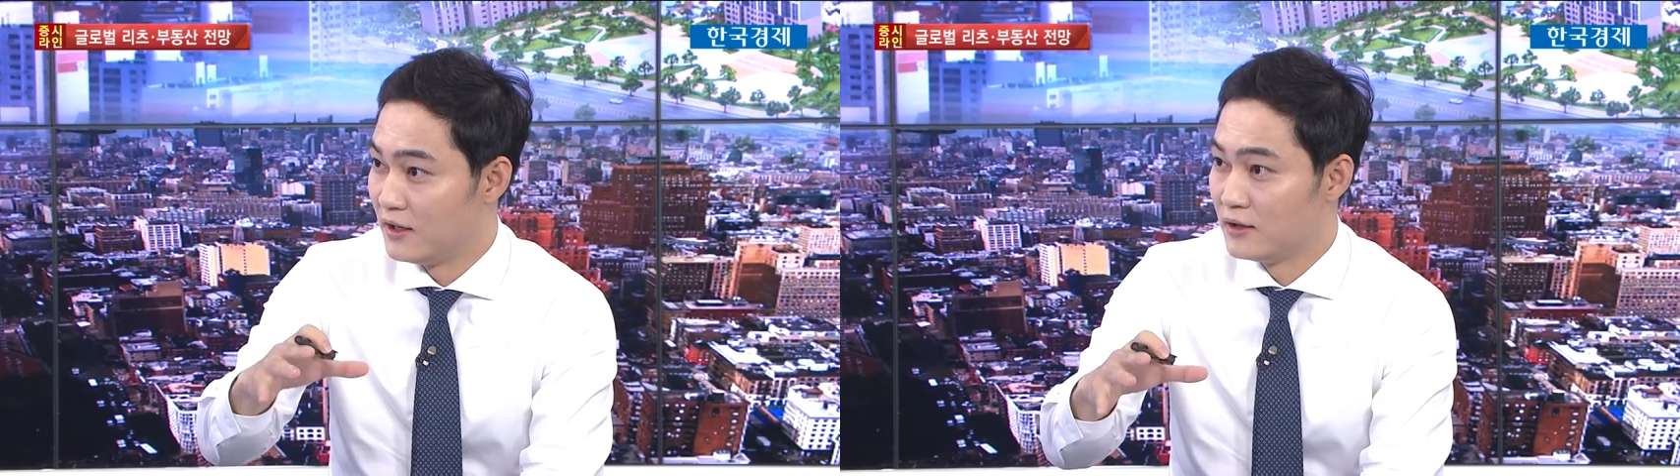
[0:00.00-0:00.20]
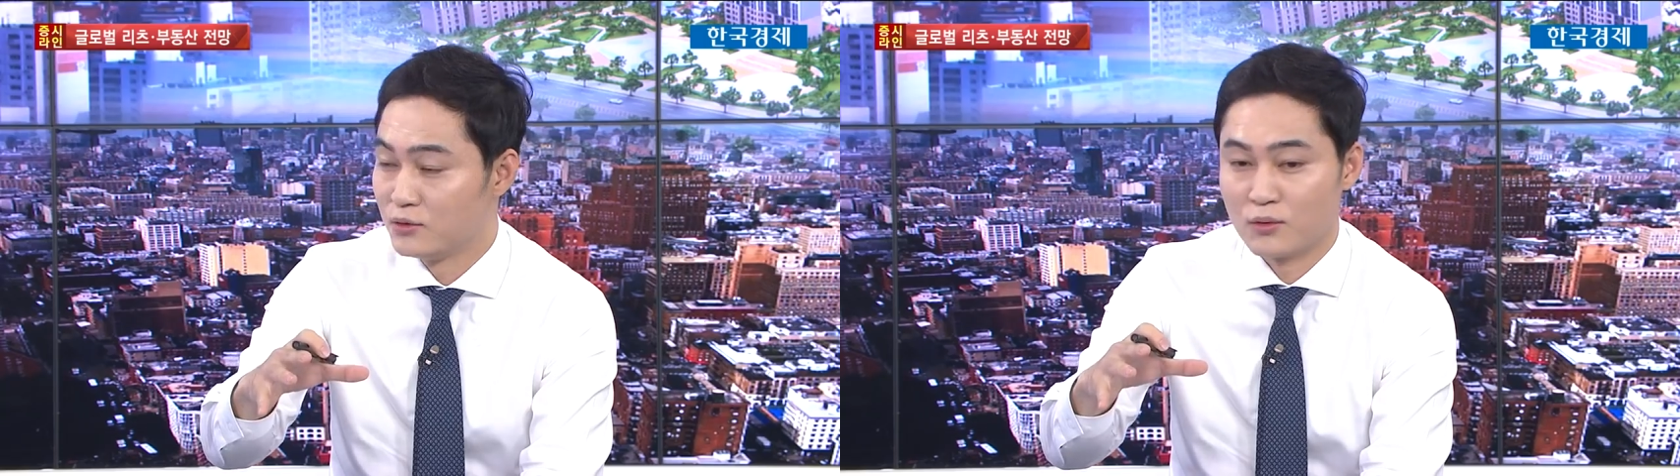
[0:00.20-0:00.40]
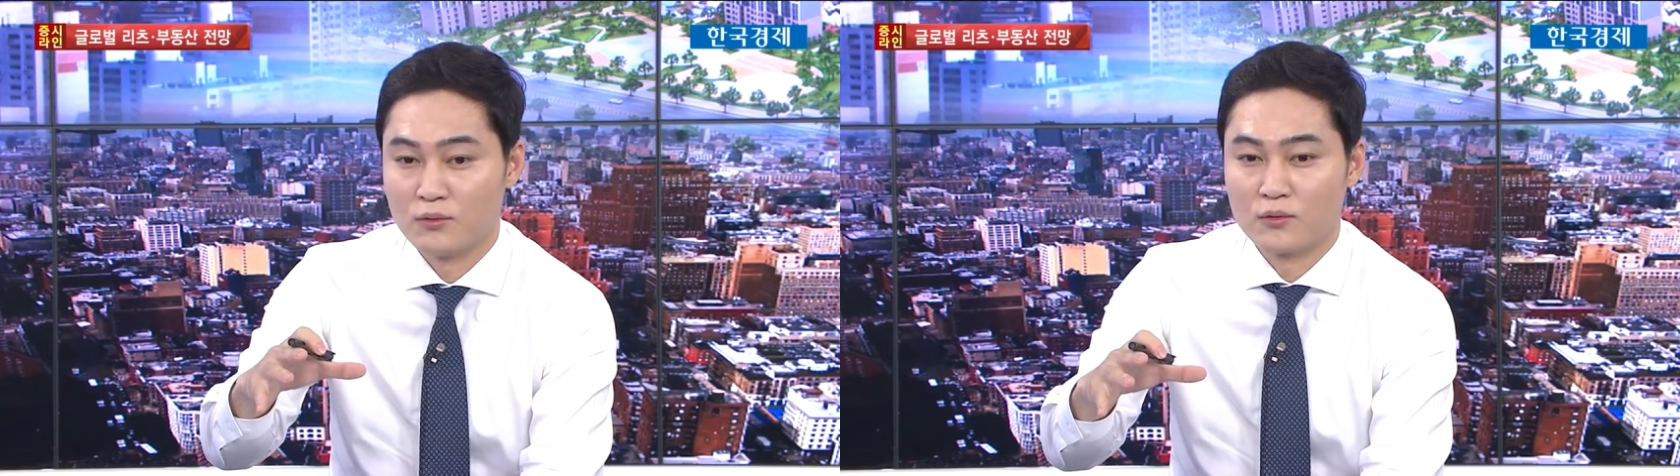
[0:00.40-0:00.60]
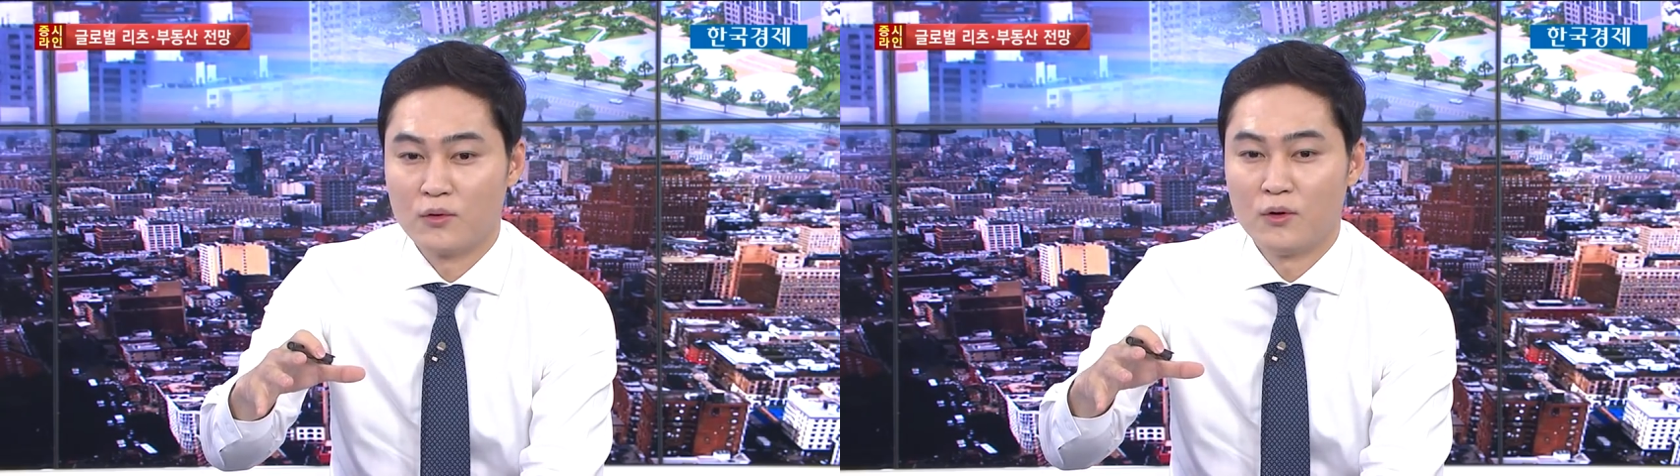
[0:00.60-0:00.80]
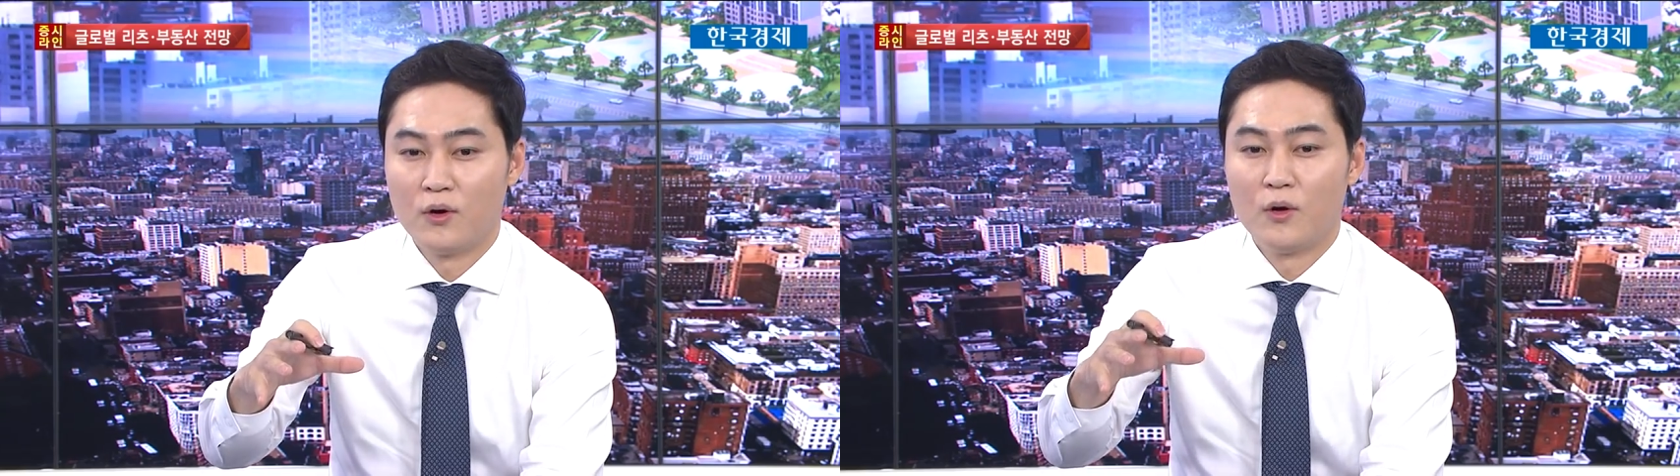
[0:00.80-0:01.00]
이런
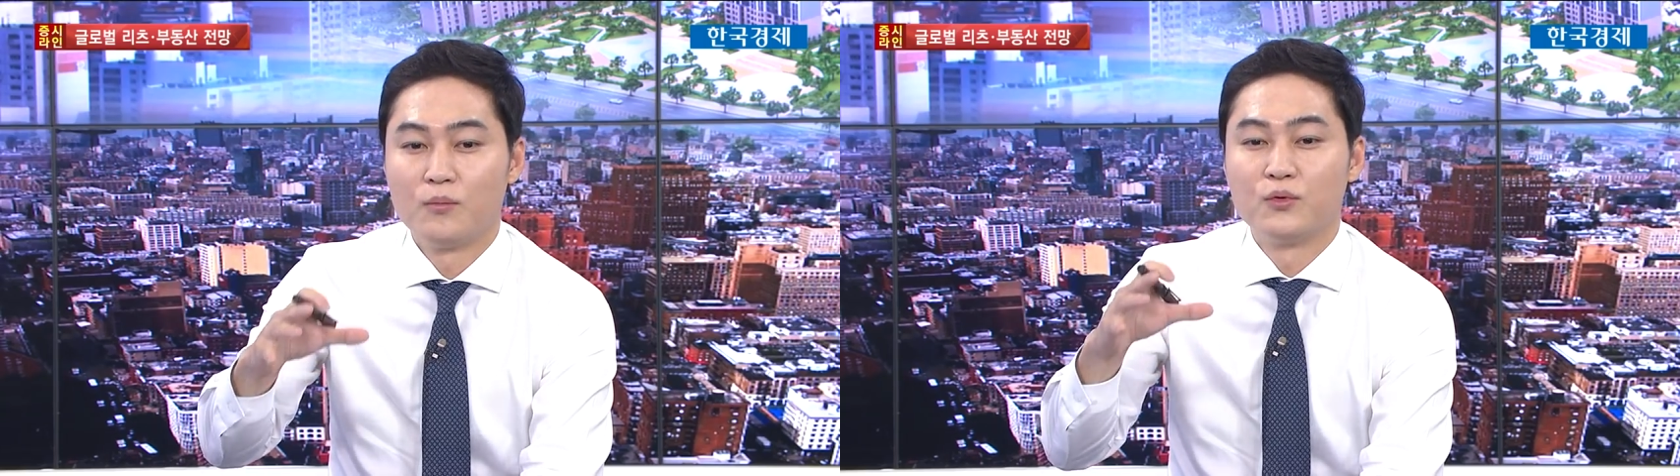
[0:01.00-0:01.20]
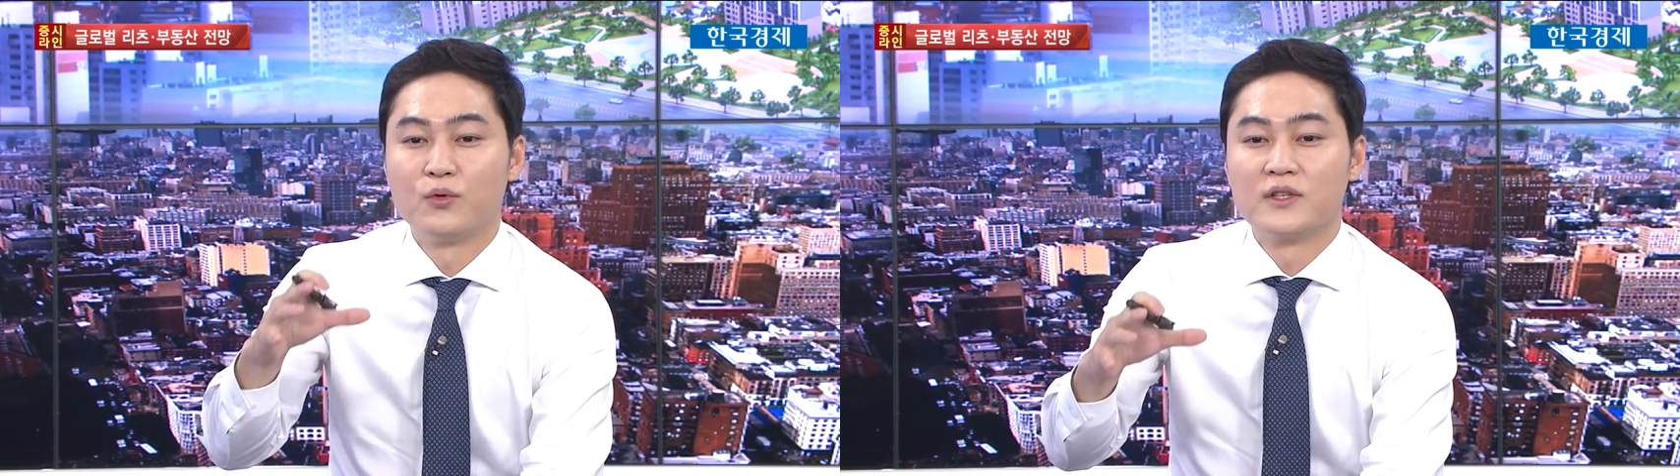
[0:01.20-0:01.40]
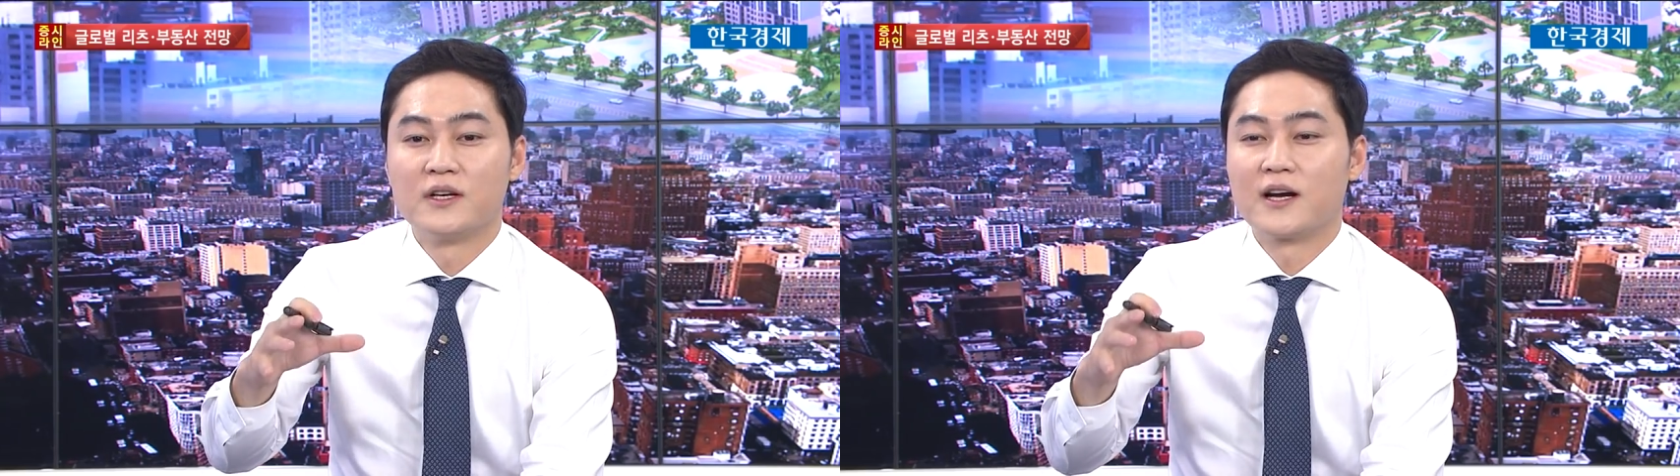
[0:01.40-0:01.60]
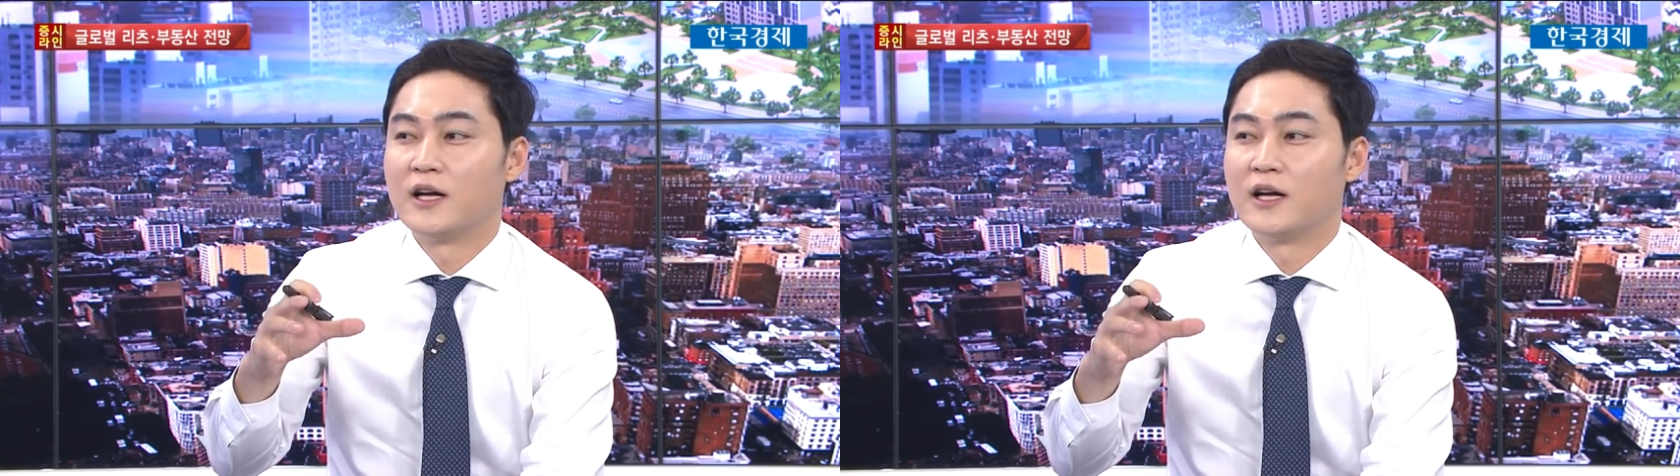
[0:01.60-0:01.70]
쪽으로 부동산을